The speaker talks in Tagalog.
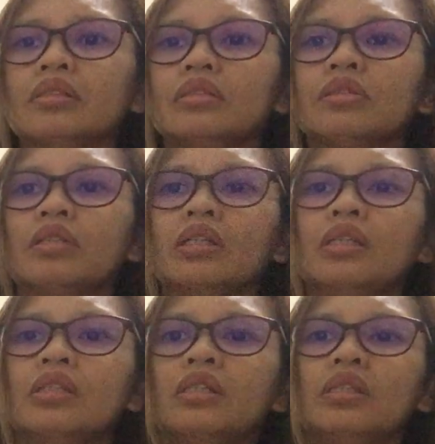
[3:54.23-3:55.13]
So, ang
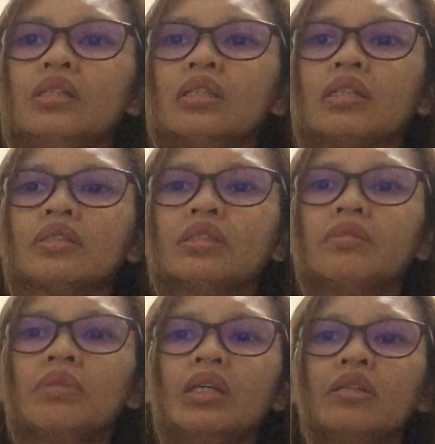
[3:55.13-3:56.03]
ganda niya kasi
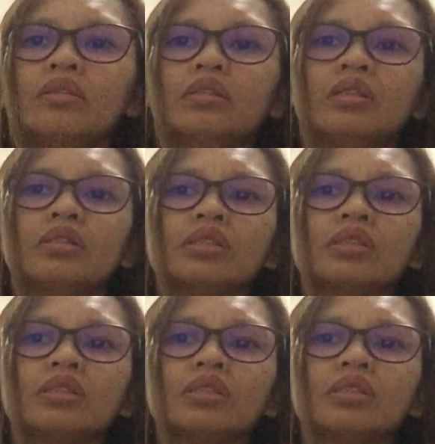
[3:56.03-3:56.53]
meron din